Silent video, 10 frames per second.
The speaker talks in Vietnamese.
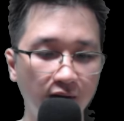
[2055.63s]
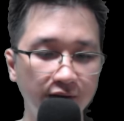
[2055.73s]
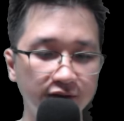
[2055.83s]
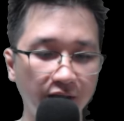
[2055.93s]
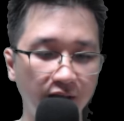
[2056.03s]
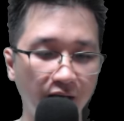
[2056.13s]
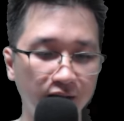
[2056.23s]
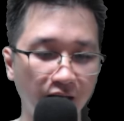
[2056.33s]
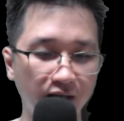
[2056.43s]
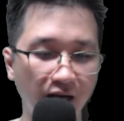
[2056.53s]
Xích
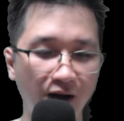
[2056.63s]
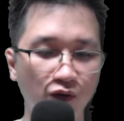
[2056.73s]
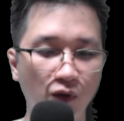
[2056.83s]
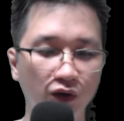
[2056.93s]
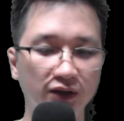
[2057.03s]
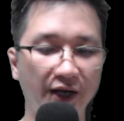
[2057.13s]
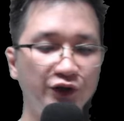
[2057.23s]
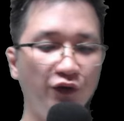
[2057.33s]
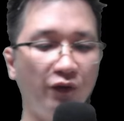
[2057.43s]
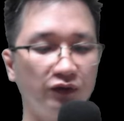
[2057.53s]
thiên thần đao, một tay
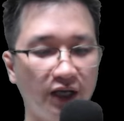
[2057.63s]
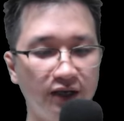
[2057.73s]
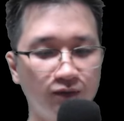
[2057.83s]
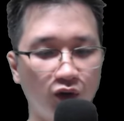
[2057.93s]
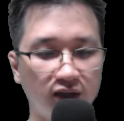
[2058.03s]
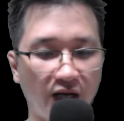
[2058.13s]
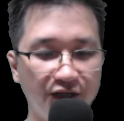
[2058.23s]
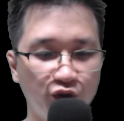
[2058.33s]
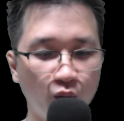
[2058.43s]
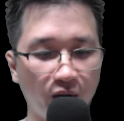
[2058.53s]
Chu Phục Sinh, một tay
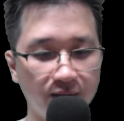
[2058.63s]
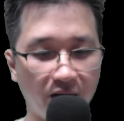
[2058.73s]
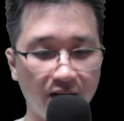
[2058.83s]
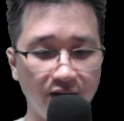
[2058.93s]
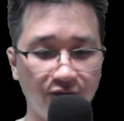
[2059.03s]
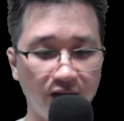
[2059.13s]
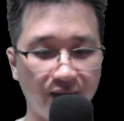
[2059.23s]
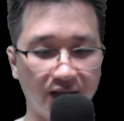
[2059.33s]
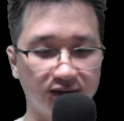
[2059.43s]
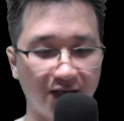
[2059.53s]
Chu Nguyên Bá, phân
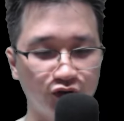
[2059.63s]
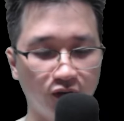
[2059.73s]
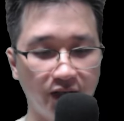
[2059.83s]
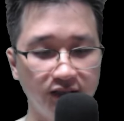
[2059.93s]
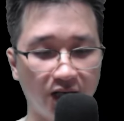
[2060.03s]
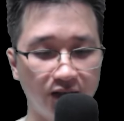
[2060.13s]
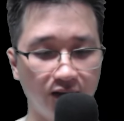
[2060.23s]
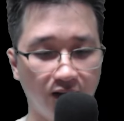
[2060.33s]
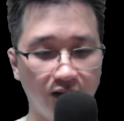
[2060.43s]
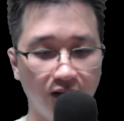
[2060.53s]
biệt giao cho Lý Dân
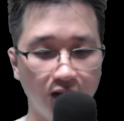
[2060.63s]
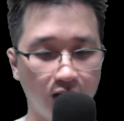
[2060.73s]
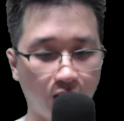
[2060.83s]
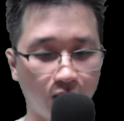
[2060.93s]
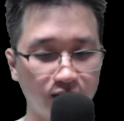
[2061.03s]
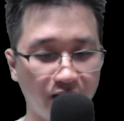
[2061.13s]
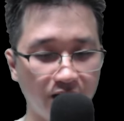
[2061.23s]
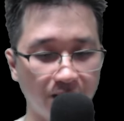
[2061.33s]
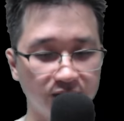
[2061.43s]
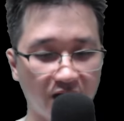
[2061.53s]
cùng tân
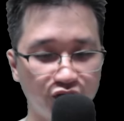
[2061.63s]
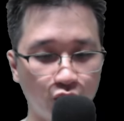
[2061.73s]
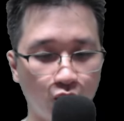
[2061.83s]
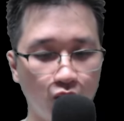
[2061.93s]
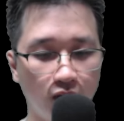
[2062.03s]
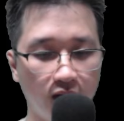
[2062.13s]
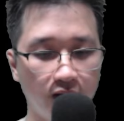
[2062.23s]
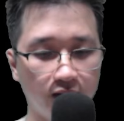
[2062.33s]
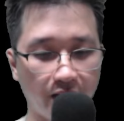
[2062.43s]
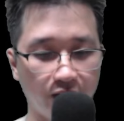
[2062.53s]
nhiệm gia chủ.
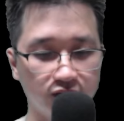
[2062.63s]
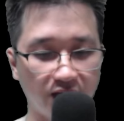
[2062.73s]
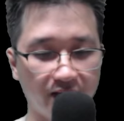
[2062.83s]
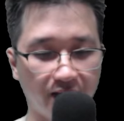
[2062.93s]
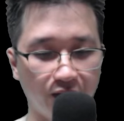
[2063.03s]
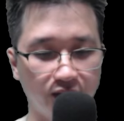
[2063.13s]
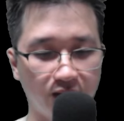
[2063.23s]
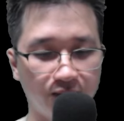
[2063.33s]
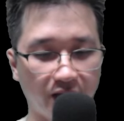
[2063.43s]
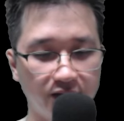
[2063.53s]
Kiều gia Kiều
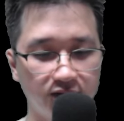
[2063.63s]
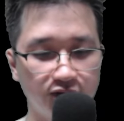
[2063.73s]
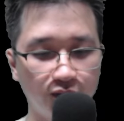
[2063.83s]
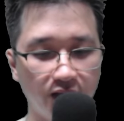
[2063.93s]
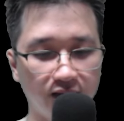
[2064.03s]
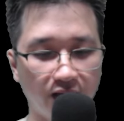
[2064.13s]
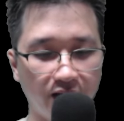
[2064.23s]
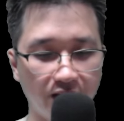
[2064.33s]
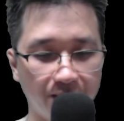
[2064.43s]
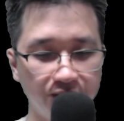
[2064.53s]
Thiên Mạch, Chu Thiên
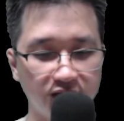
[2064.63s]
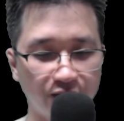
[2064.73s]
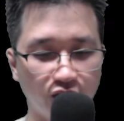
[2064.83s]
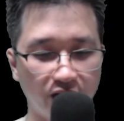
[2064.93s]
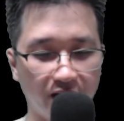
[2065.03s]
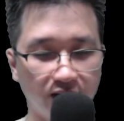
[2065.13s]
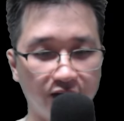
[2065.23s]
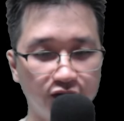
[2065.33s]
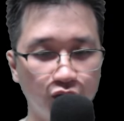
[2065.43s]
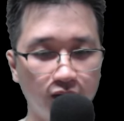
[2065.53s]
Thần kiếm giao cho đệ
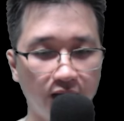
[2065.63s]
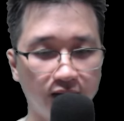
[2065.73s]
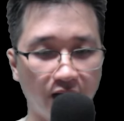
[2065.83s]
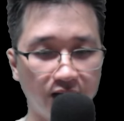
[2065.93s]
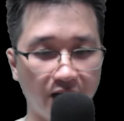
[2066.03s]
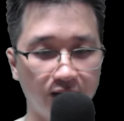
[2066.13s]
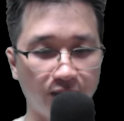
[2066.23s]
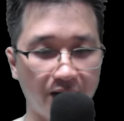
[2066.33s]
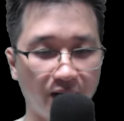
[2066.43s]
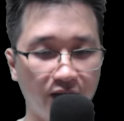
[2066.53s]
tử Chu Thiên Thần điện
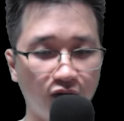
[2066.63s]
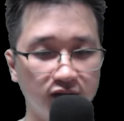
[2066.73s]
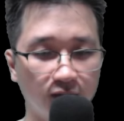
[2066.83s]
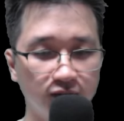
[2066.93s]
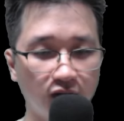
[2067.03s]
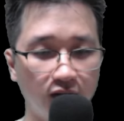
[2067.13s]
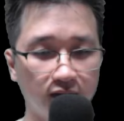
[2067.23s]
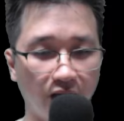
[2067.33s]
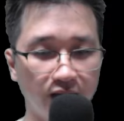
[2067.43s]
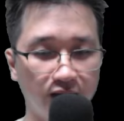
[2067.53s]
may mắn còn sống sót
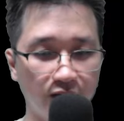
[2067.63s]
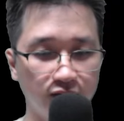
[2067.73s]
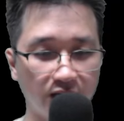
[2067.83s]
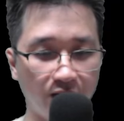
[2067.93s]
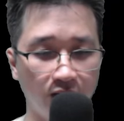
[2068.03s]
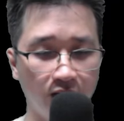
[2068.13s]
Tần Tiêu Giao,